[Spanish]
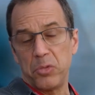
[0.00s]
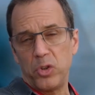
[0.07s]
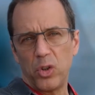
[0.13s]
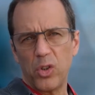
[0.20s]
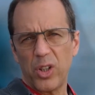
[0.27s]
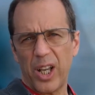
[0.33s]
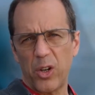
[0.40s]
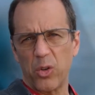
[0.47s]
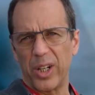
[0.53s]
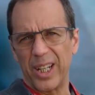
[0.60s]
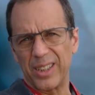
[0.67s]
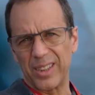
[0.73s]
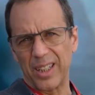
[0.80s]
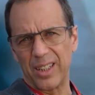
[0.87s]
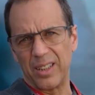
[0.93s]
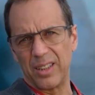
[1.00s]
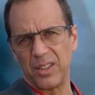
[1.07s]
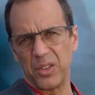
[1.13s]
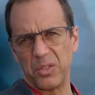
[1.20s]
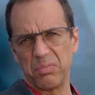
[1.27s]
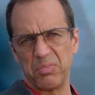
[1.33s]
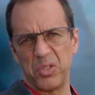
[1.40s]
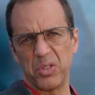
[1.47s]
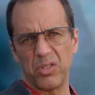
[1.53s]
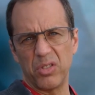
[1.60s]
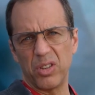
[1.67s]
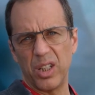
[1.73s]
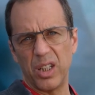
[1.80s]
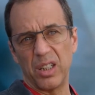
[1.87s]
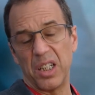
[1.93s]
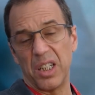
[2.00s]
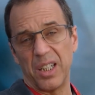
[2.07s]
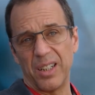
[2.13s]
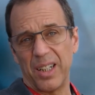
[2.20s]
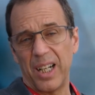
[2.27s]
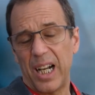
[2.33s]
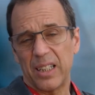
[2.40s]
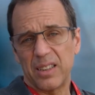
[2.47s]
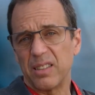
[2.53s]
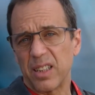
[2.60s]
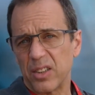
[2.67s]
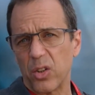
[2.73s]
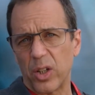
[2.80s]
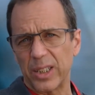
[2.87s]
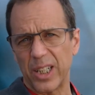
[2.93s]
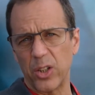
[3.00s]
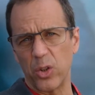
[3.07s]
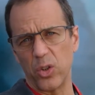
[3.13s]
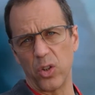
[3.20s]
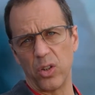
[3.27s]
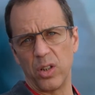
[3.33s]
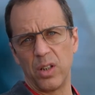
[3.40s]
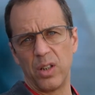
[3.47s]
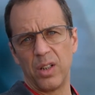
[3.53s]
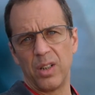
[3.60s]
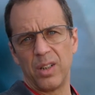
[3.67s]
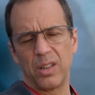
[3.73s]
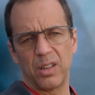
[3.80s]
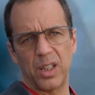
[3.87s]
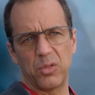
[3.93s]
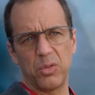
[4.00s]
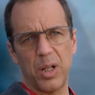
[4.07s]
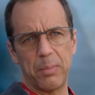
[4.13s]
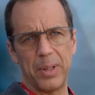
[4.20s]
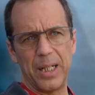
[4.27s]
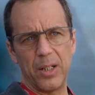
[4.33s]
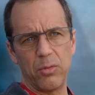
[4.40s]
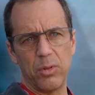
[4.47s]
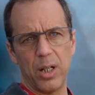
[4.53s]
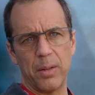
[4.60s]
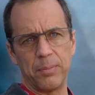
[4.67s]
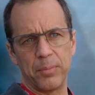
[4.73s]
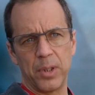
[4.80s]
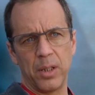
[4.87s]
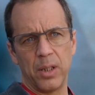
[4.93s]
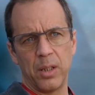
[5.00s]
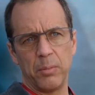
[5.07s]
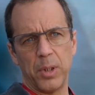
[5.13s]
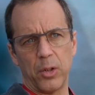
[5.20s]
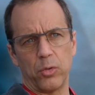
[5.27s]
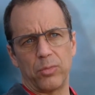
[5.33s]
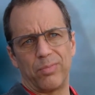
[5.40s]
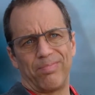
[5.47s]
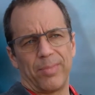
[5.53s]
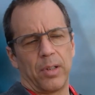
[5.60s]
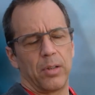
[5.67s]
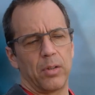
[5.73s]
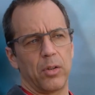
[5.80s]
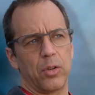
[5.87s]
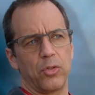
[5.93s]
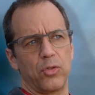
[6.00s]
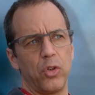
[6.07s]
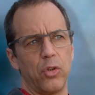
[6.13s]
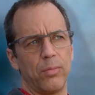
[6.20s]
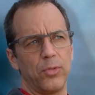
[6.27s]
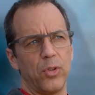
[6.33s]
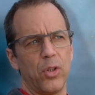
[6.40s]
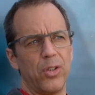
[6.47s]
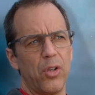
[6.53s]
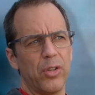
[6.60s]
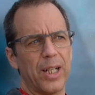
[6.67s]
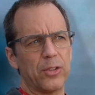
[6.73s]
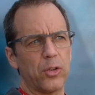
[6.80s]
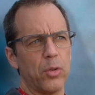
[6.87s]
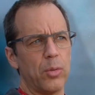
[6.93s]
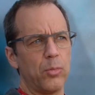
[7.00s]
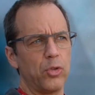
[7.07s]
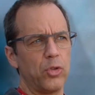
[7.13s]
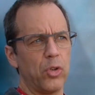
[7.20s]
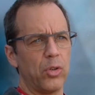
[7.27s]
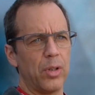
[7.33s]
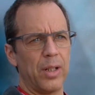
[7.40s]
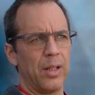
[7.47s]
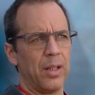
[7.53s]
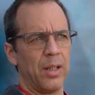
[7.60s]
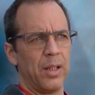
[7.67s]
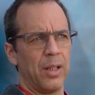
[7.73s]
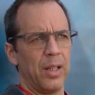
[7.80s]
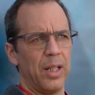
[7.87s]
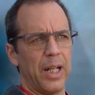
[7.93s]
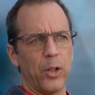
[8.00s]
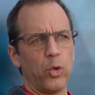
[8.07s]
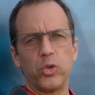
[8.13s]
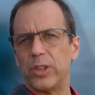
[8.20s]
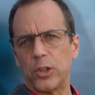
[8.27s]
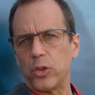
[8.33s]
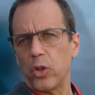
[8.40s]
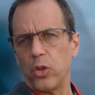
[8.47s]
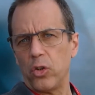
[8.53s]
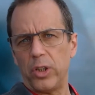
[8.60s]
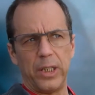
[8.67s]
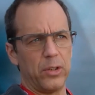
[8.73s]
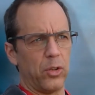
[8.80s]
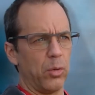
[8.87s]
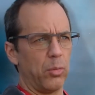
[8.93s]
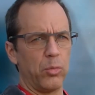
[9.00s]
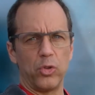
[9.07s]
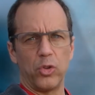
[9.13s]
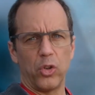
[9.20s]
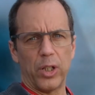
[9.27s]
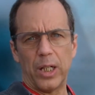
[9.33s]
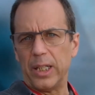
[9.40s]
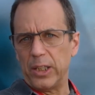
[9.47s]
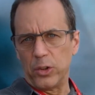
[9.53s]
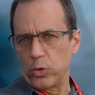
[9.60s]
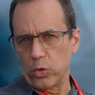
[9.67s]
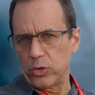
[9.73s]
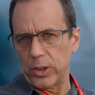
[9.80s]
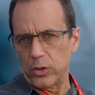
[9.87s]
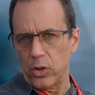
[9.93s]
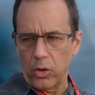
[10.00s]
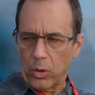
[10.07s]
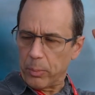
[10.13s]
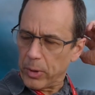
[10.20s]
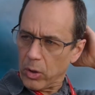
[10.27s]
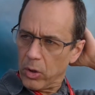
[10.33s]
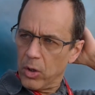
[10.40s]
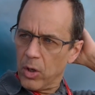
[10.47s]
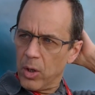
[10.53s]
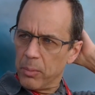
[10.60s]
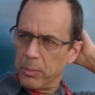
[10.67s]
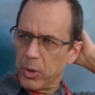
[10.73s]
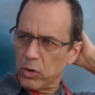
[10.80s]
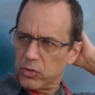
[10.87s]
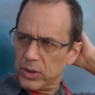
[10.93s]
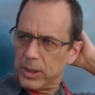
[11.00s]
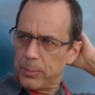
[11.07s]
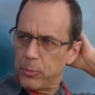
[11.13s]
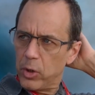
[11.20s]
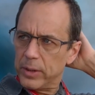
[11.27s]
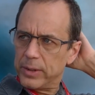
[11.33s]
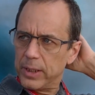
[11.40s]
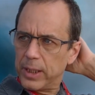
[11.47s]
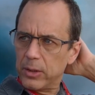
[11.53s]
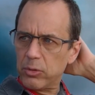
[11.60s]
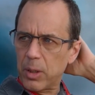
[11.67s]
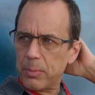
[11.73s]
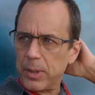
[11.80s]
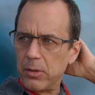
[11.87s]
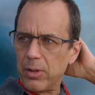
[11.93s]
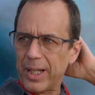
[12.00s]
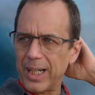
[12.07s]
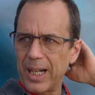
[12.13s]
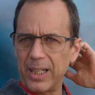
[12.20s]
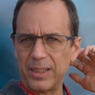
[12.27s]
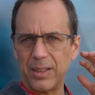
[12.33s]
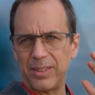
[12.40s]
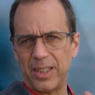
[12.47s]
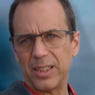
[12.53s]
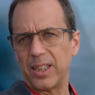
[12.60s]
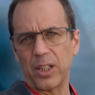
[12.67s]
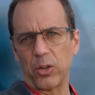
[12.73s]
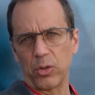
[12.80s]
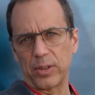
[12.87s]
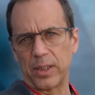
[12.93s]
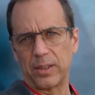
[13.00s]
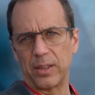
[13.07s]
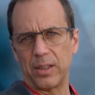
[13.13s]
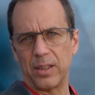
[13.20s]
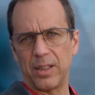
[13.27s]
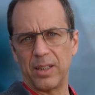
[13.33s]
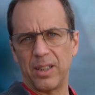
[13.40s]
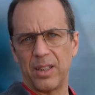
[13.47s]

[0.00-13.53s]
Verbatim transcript: Yo creo que conecta. Yo creo que eh, es la sensación que tengo yo, que es una película. Yo no creo que a todo el mundo le guste todo ni todo el mundo le disguste todo, pero, pero sí te puedo decir que es una película que la gente siente cosas.